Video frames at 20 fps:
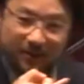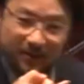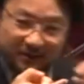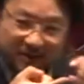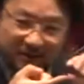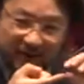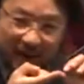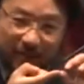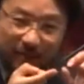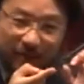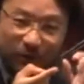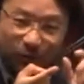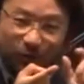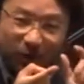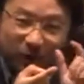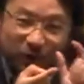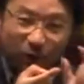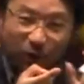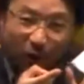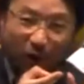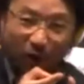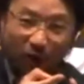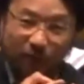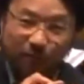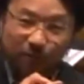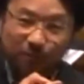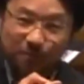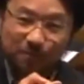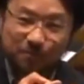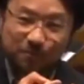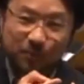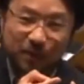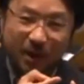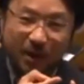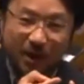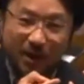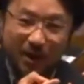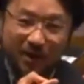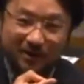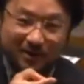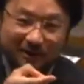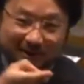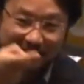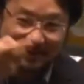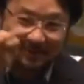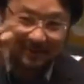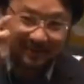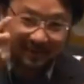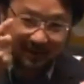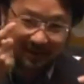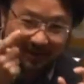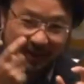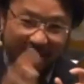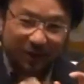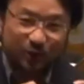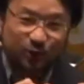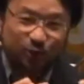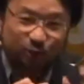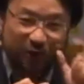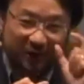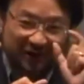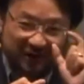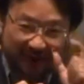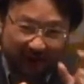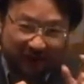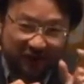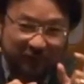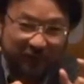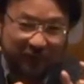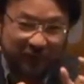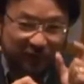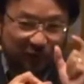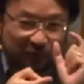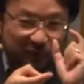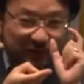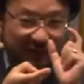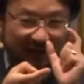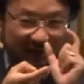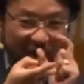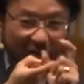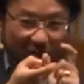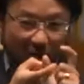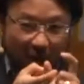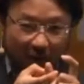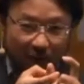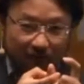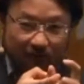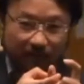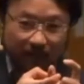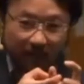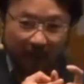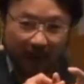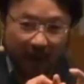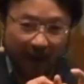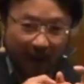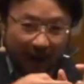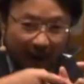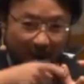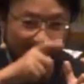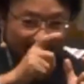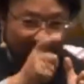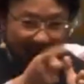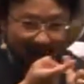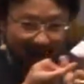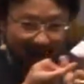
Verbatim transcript: 前面有个诱饵，是耶稣的人性就是这个诱饵，而这个